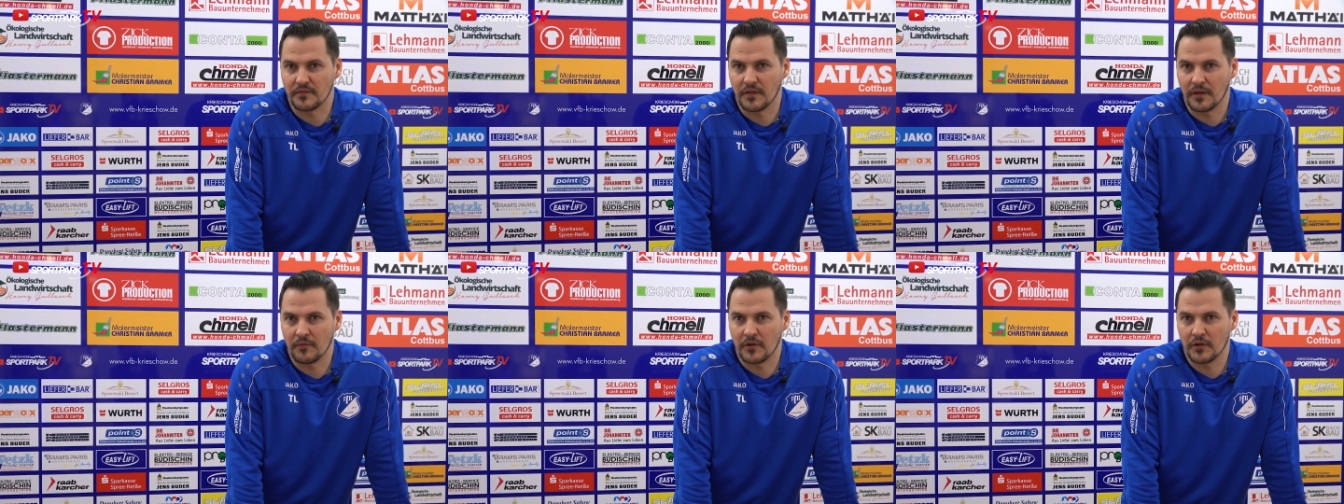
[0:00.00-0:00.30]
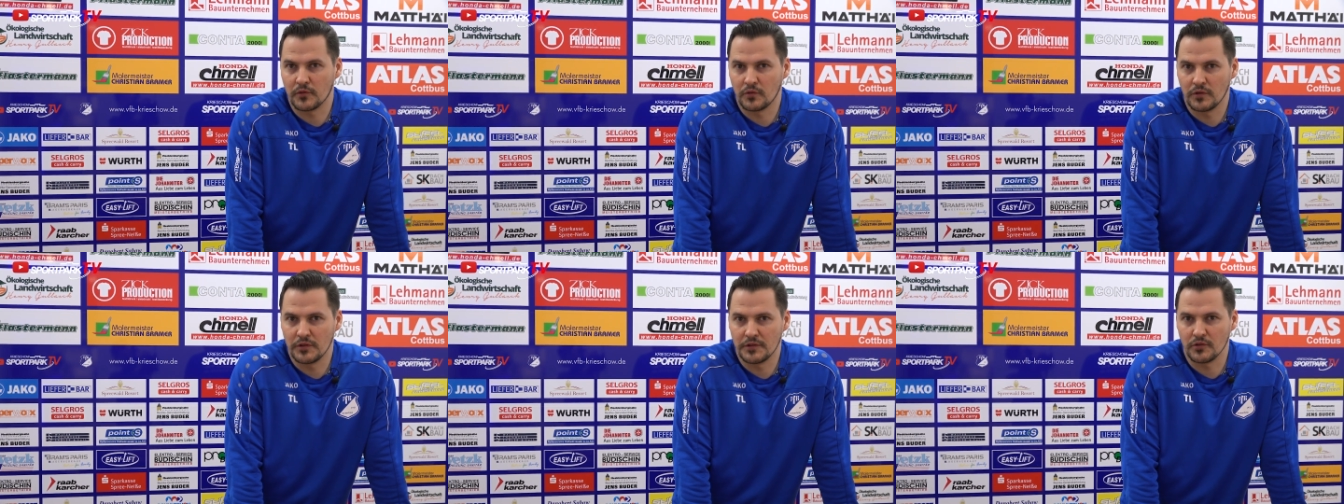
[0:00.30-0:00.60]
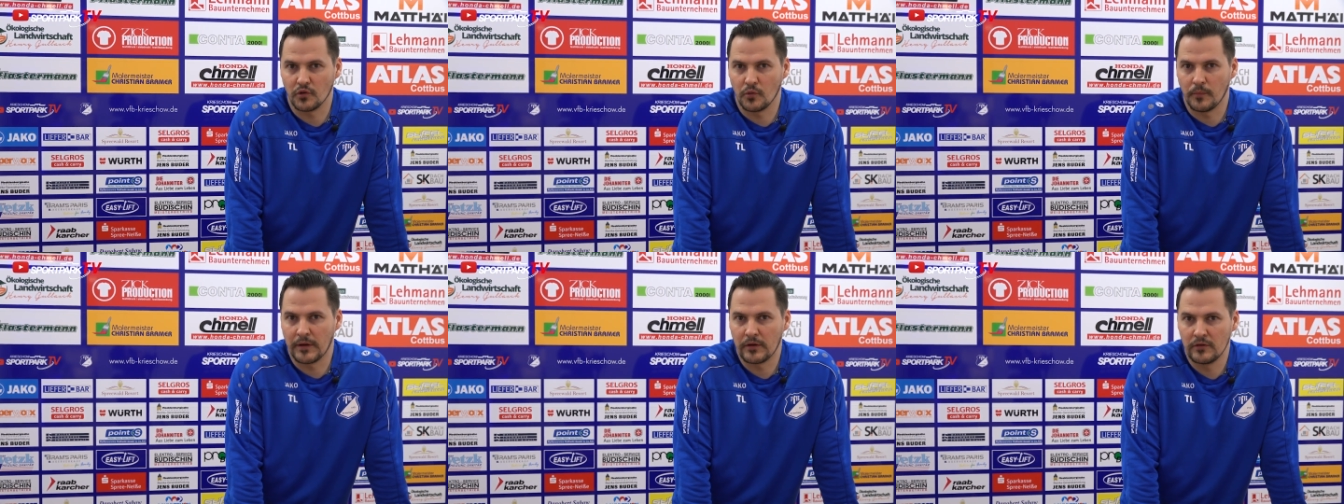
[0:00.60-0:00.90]
werden wir
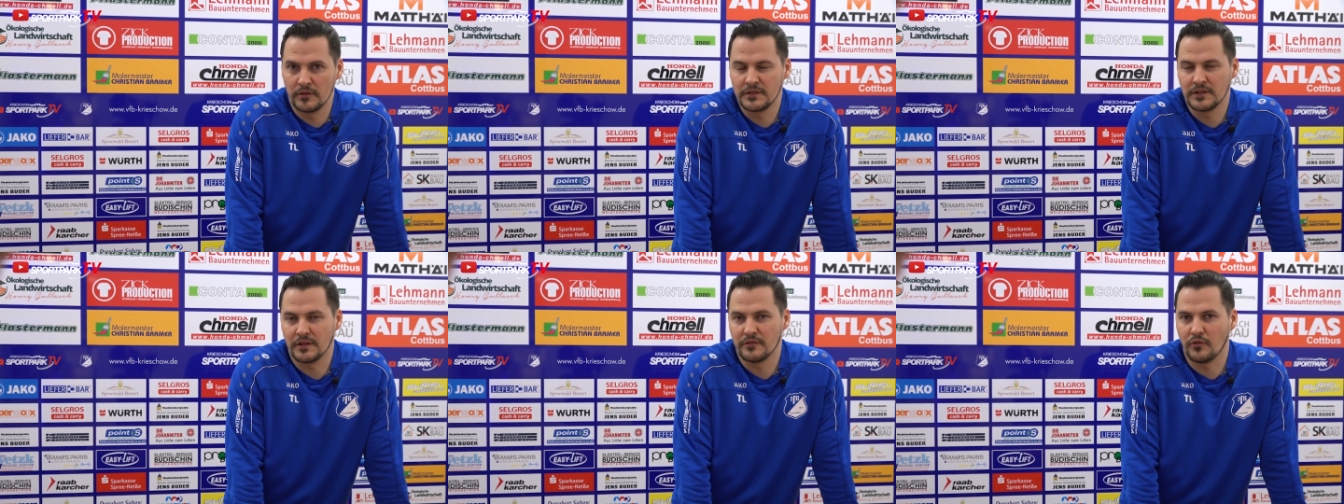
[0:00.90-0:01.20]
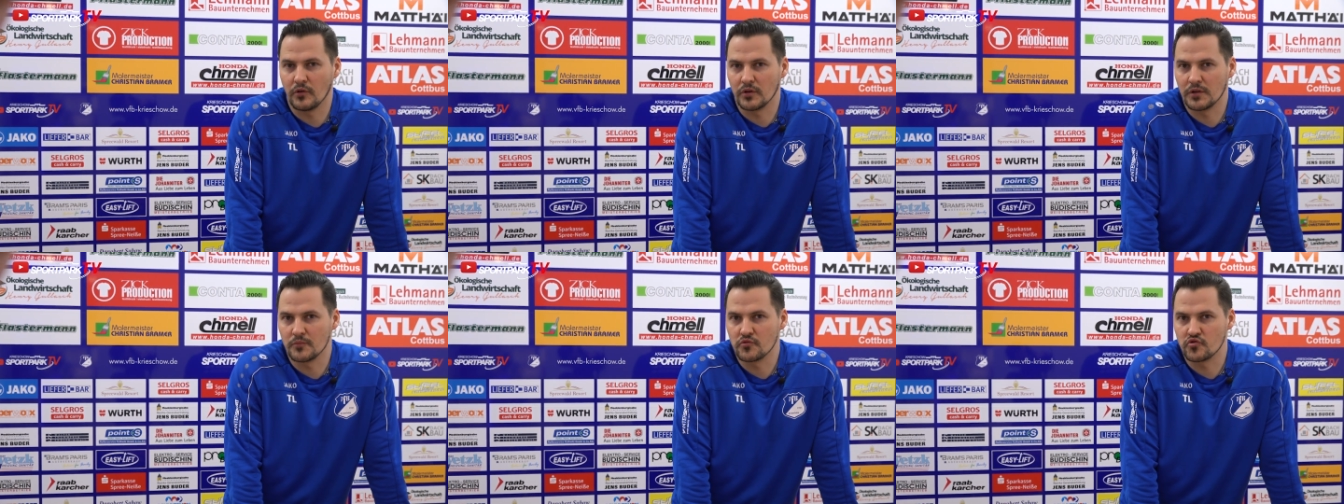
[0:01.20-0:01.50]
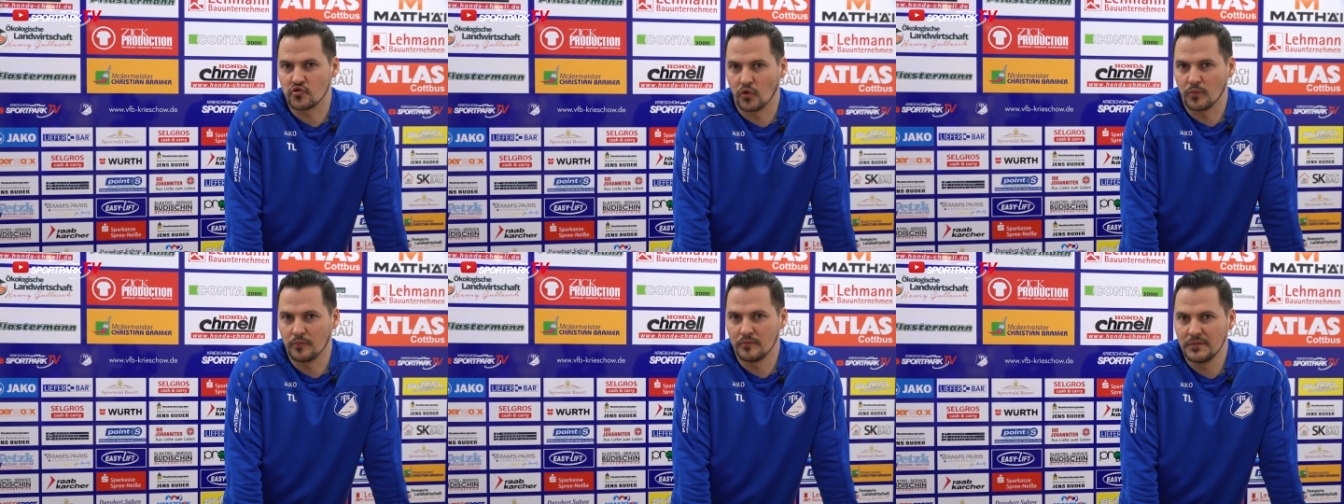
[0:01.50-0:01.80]
natürlich Roman Linder vorne im
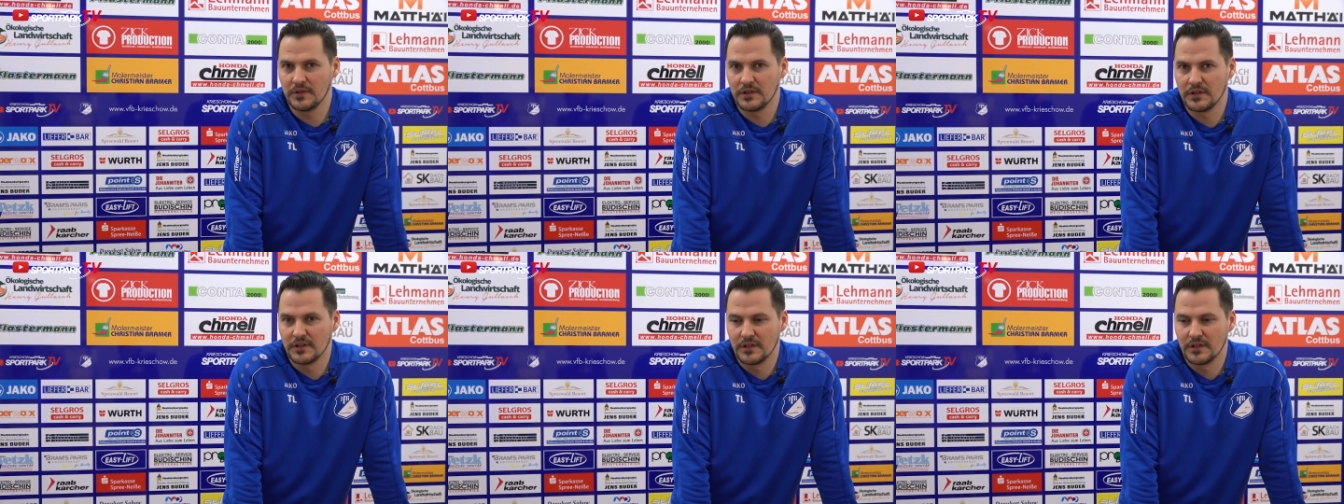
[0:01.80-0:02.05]
Sturm